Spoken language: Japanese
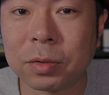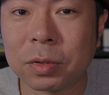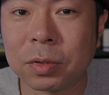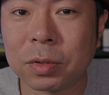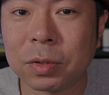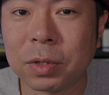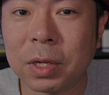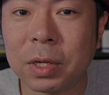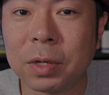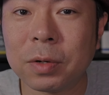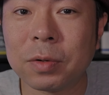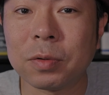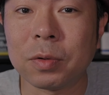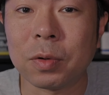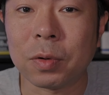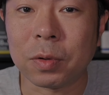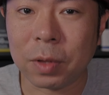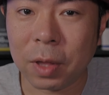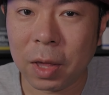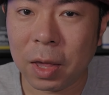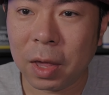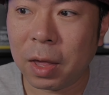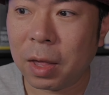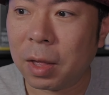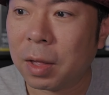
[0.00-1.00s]
すぎるの
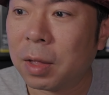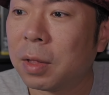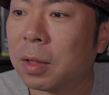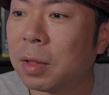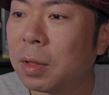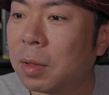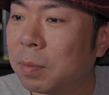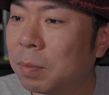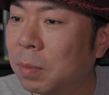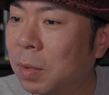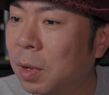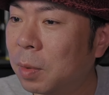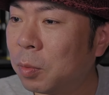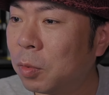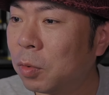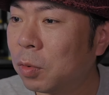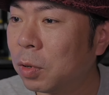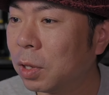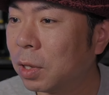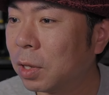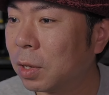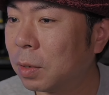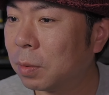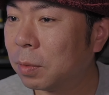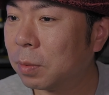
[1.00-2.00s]
で、まあ、もう、